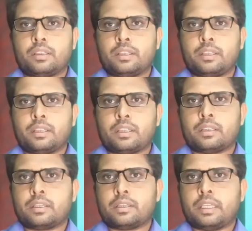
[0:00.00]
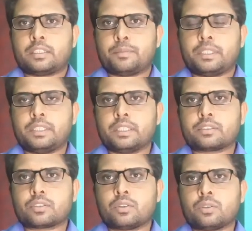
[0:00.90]
कि इस
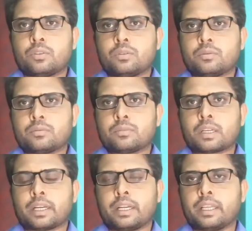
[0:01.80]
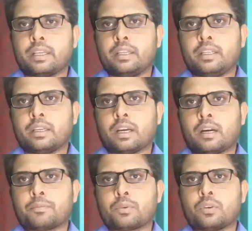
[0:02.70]
बिजनेस को करने के लिए
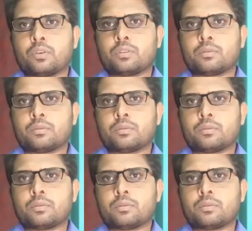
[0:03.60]
आपको